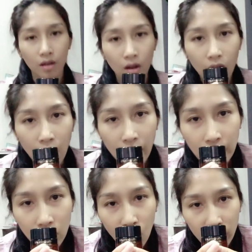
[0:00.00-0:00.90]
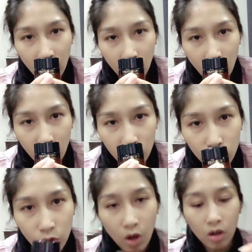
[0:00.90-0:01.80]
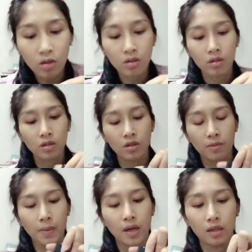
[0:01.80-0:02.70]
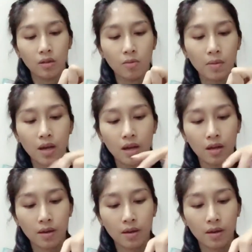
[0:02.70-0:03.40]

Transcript: ก็อันนี้ก็เดี๋ยวลองดูเนาะเปิดเข้ามา